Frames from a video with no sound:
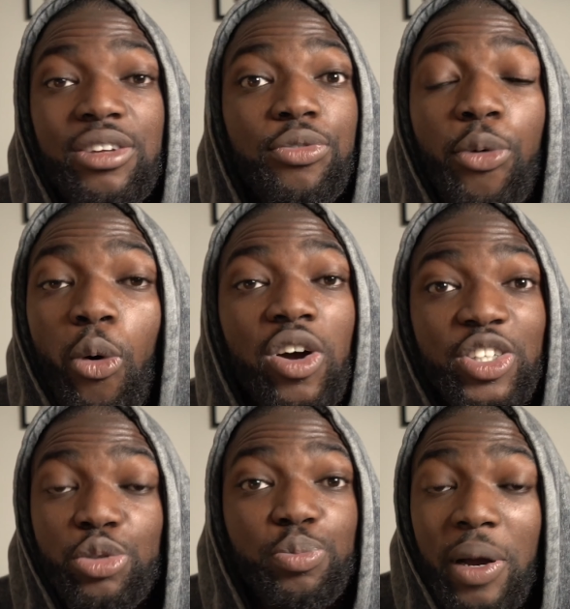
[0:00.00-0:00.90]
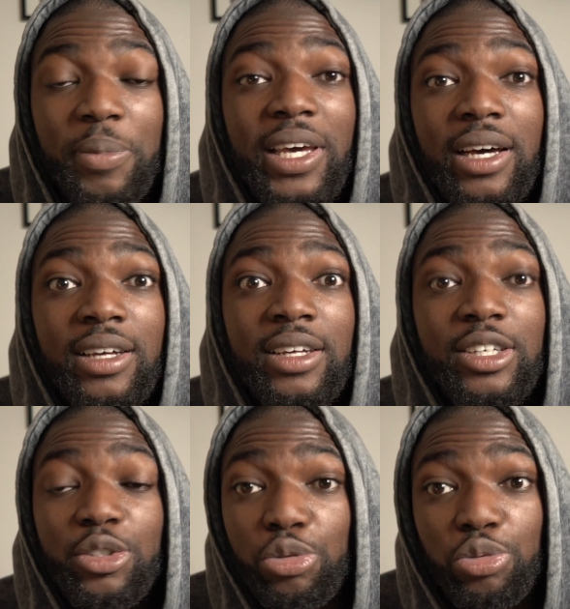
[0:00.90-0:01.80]
J'ai froid, je suis pas bien.
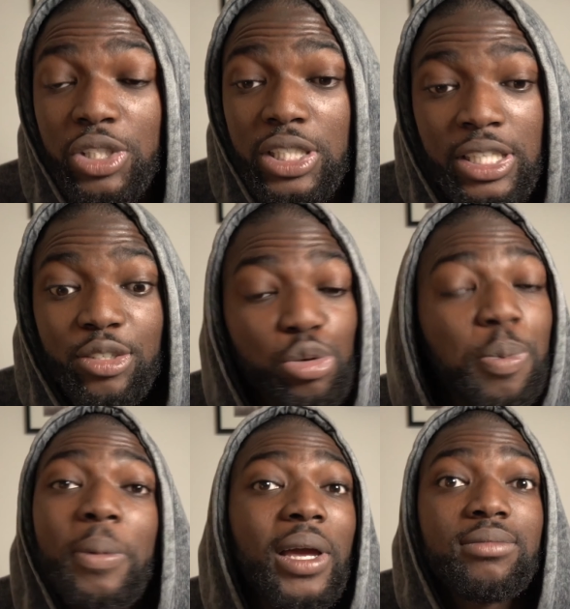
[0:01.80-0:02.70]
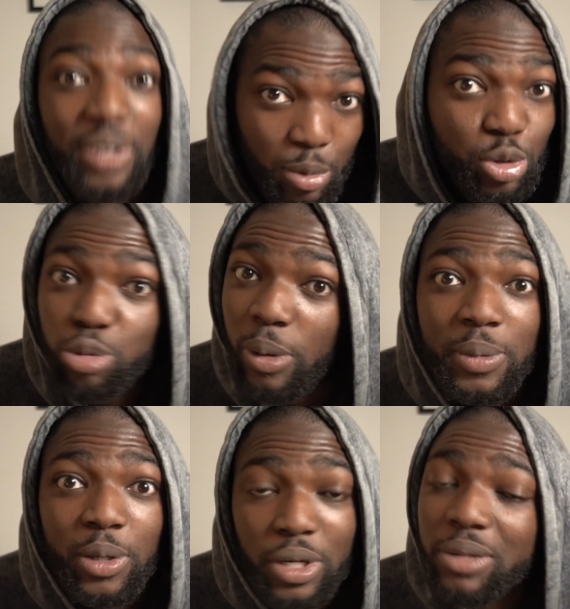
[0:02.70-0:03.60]
Je suis, je suis pas bien. Vraiment, je suis pas
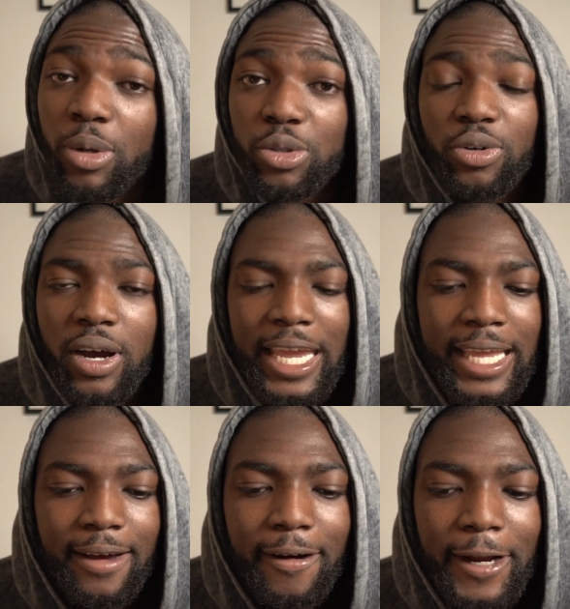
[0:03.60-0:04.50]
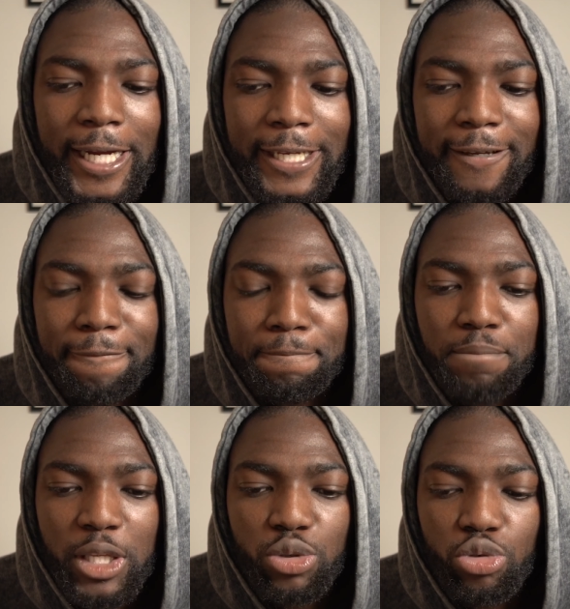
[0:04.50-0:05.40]
bien, honnêtement, tu vois. Et, euh,
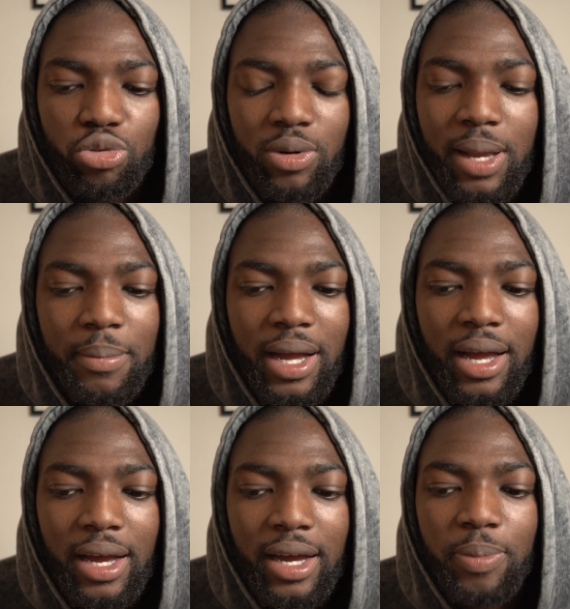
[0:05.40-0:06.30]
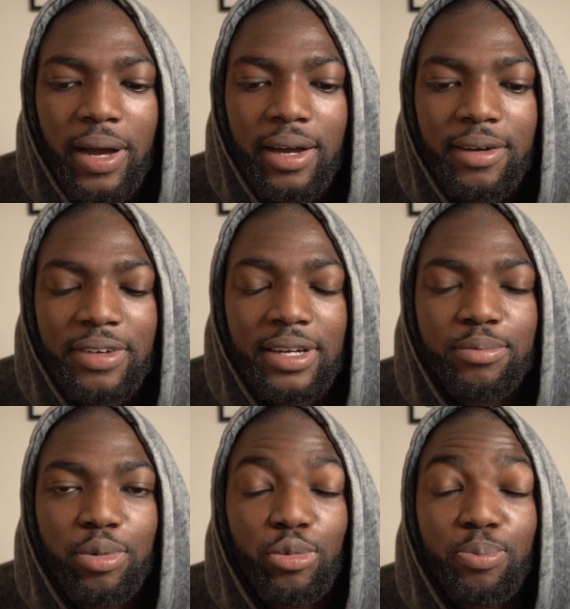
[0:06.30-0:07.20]
et, ce jour-là, bah, pas, enfin,
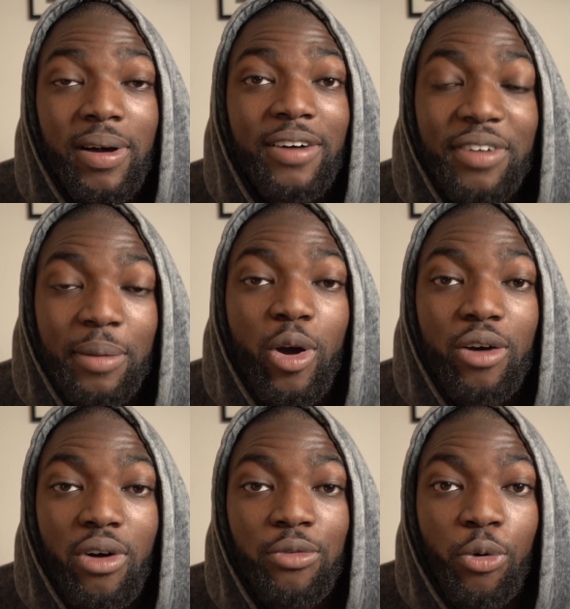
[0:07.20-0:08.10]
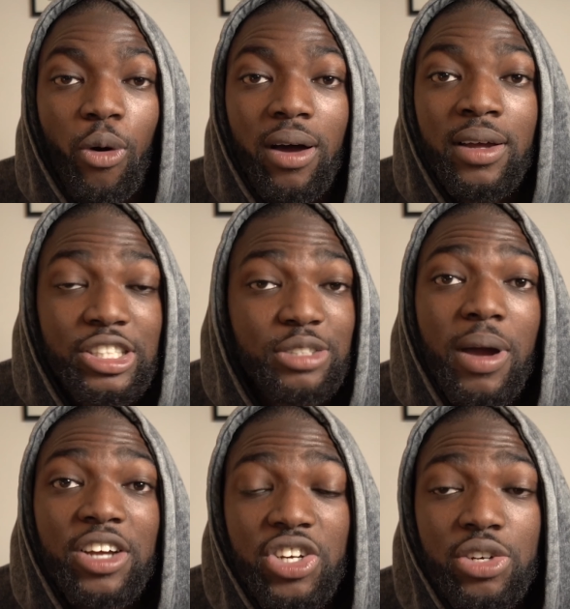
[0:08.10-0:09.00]
pour pas vraiment avoir froid, je
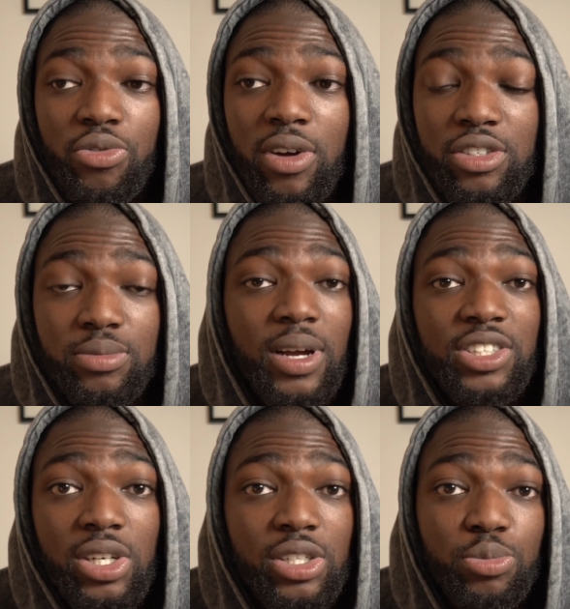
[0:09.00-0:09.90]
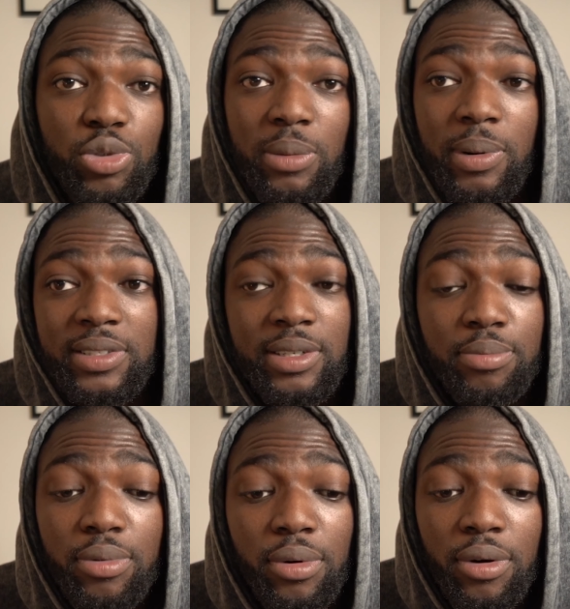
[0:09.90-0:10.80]
marchais, tu vois. Je marchais, je me déplaçais
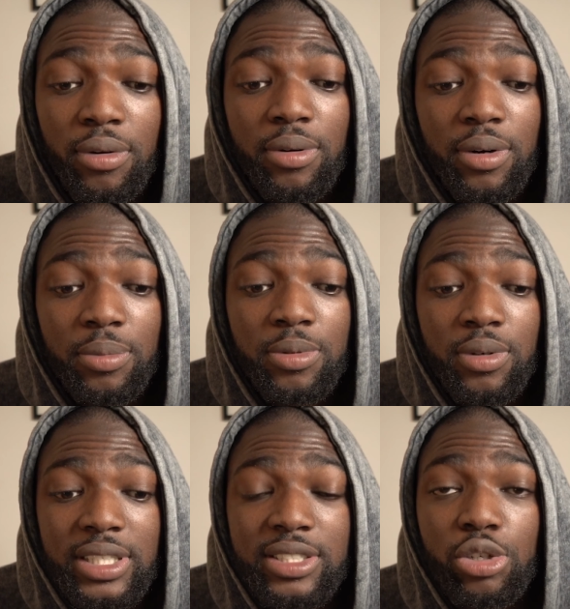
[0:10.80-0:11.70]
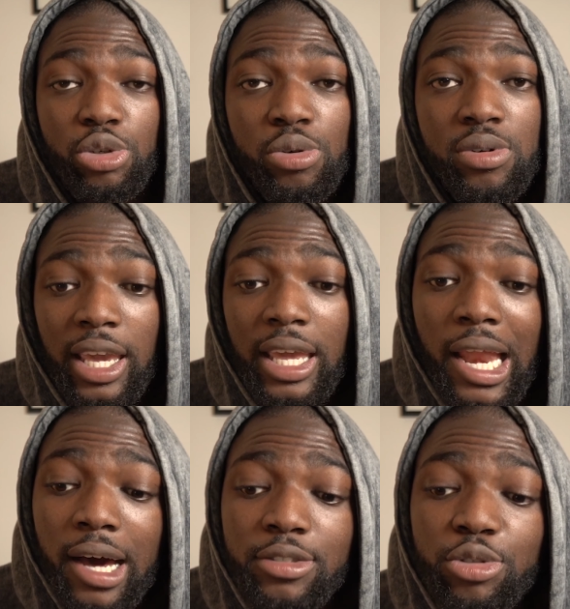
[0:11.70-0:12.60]
pour, euh, pour, rester chaud. Et
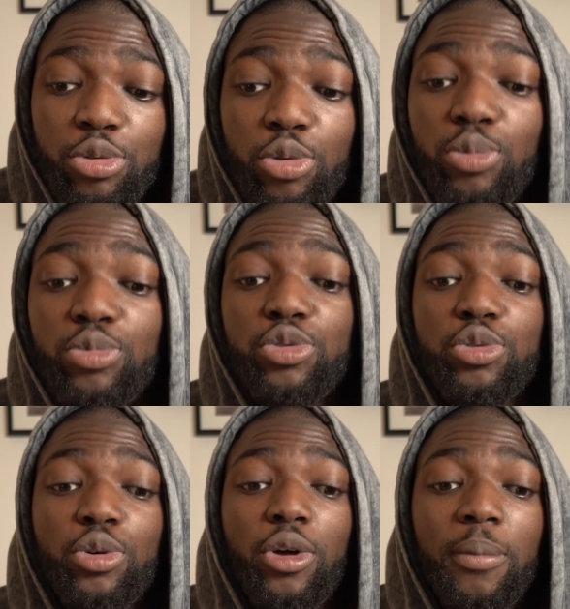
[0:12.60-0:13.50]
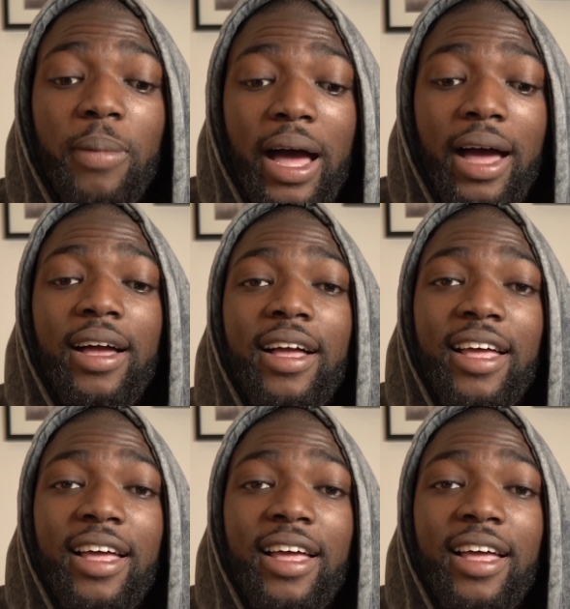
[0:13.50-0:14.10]
là, je tombe sur, bah,